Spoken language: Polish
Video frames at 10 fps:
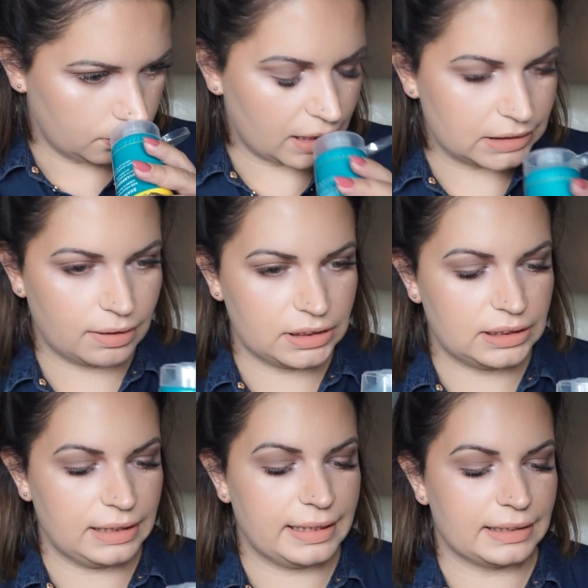Bardzo ładnie,
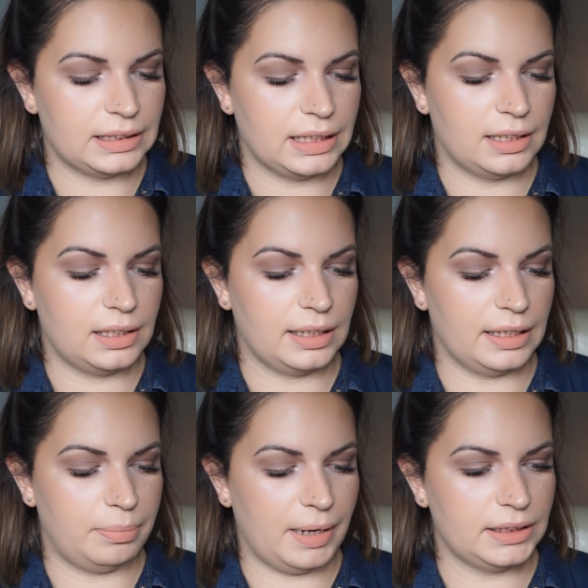delikatnie
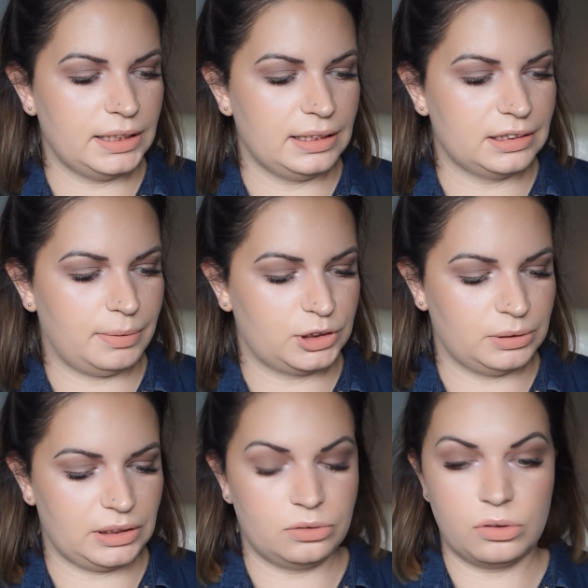pachnie i
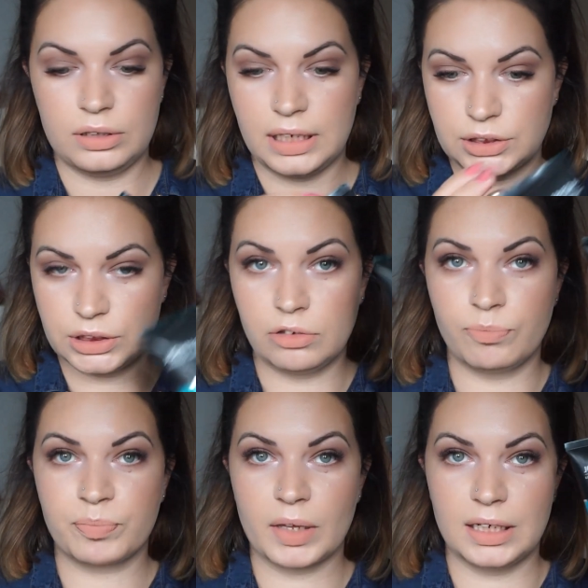zobaczmy za niedługo jak
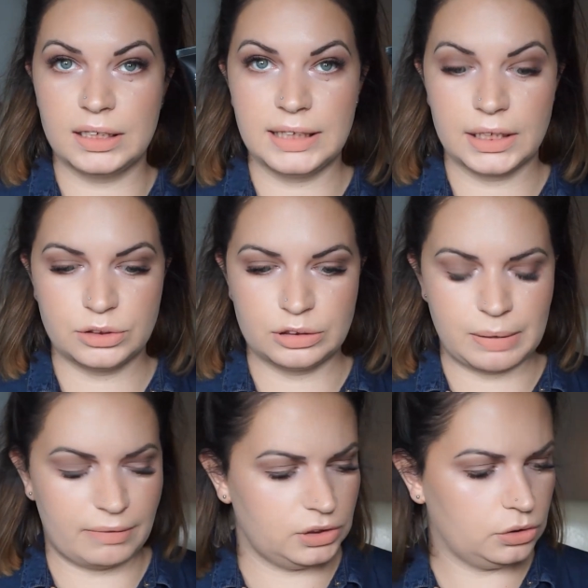się, jak się
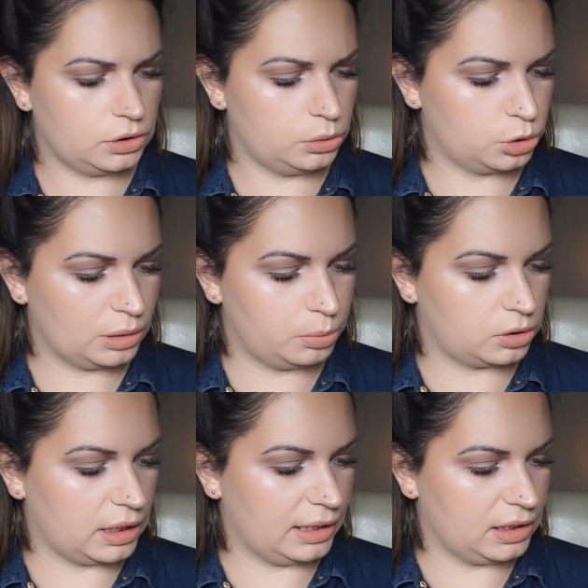sprawdzi. Dosyć duża
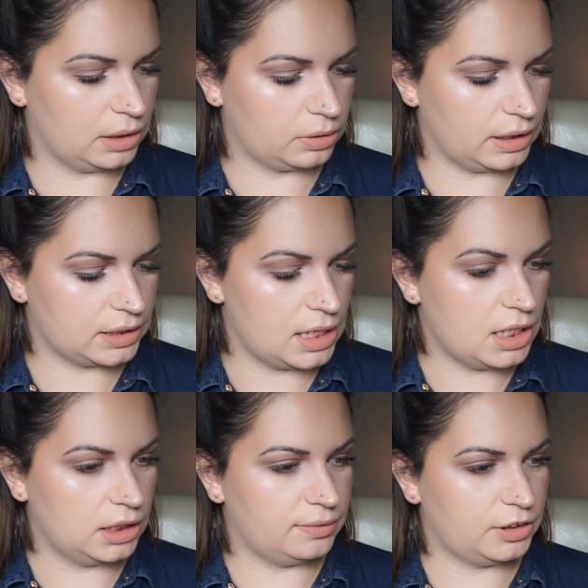butla, ile tutaj jest?
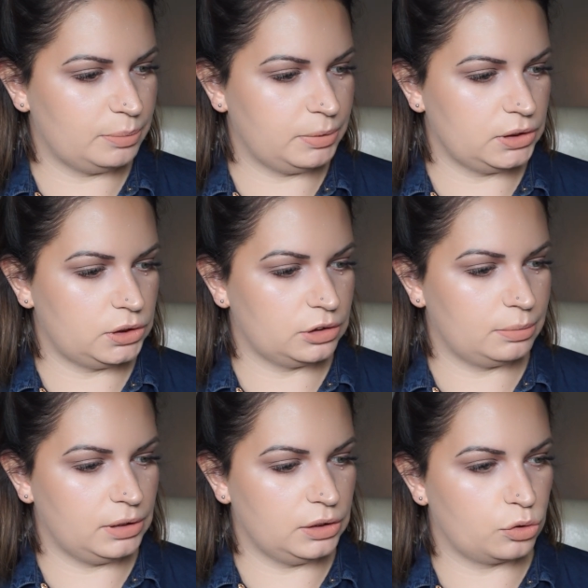
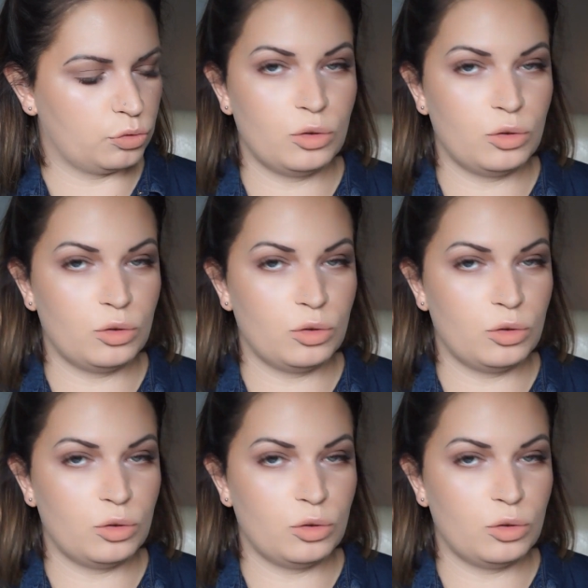250 ml.